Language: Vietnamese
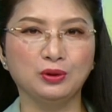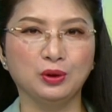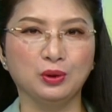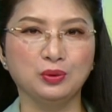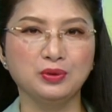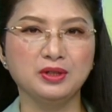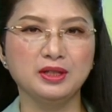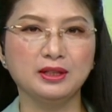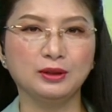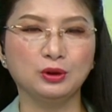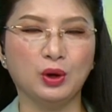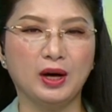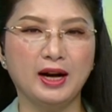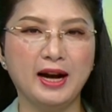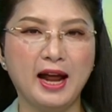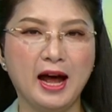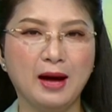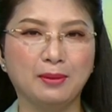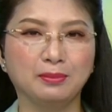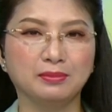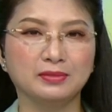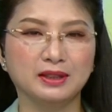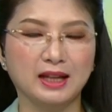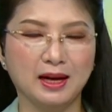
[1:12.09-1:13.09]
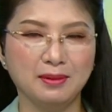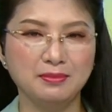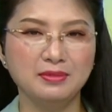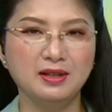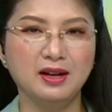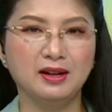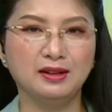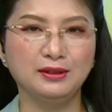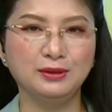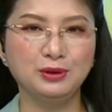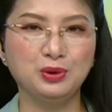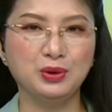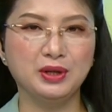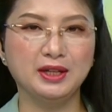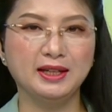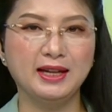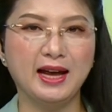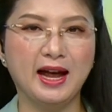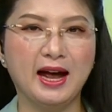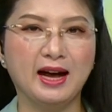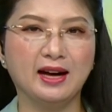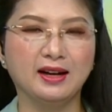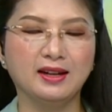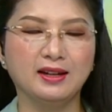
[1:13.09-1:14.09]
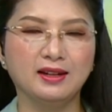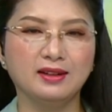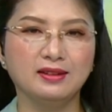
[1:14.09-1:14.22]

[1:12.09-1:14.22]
tổ chức tọa đàm tham vấn chuyên gia